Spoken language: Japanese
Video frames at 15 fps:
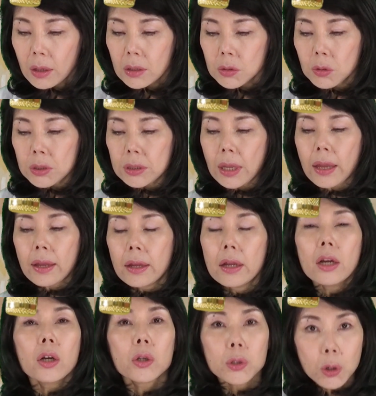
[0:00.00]
そして
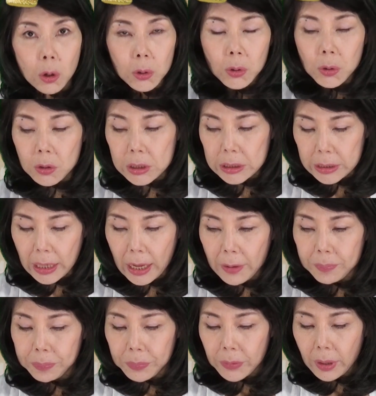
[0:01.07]
領土として、
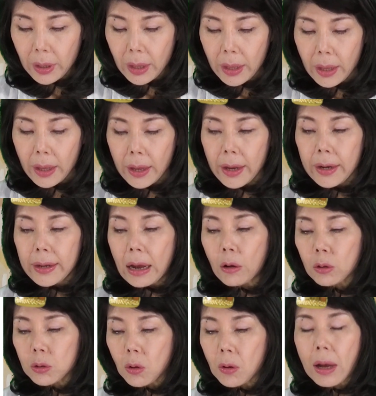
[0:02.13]
えー、
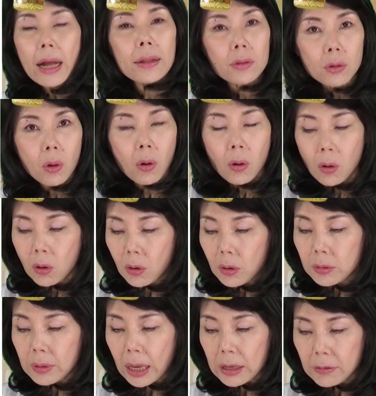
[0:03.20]
リャオトン半島
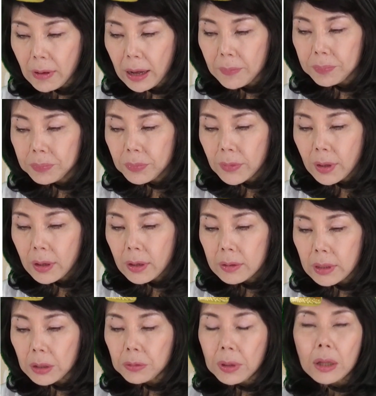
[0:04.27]
台湾
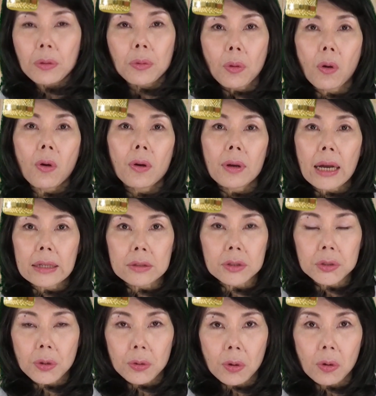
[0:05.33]
などなどの
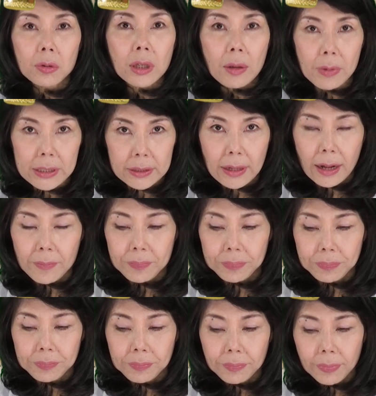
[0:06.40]
割譲を受けました
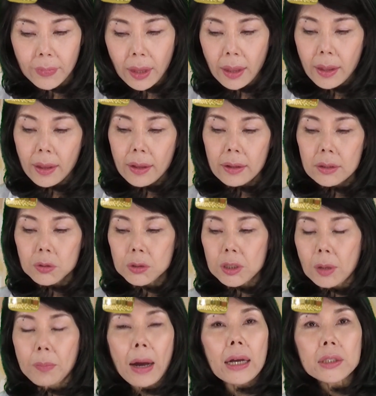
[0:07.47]
そし
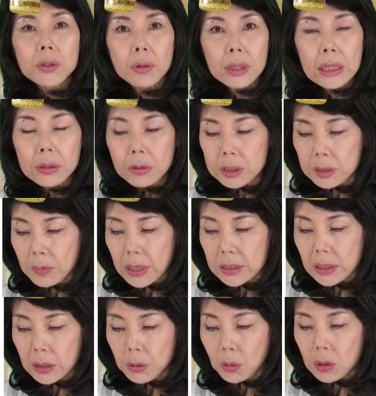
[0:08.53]
て賠償金としま
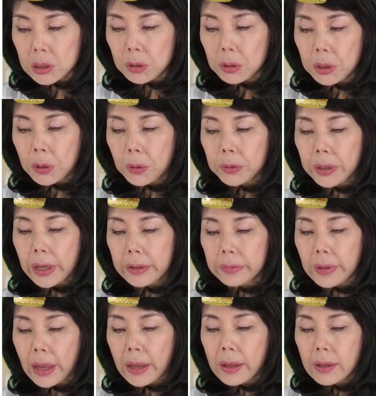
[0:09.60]
して当時の日本
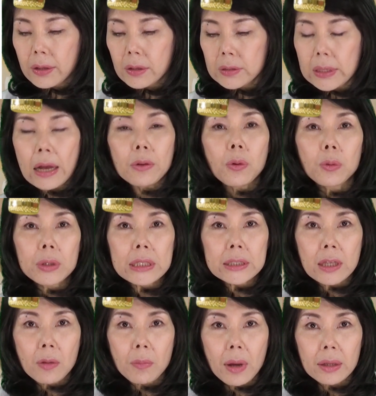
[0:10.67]
円で3億
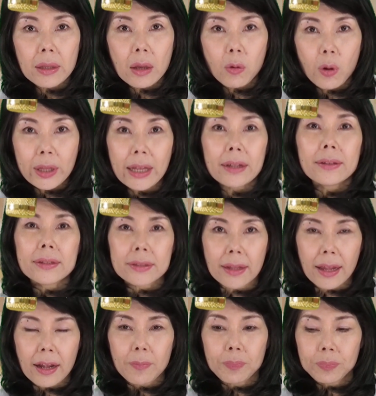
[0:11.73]
1000万円を得たんです
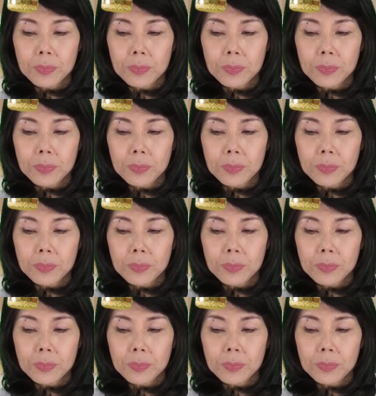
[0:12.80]
ね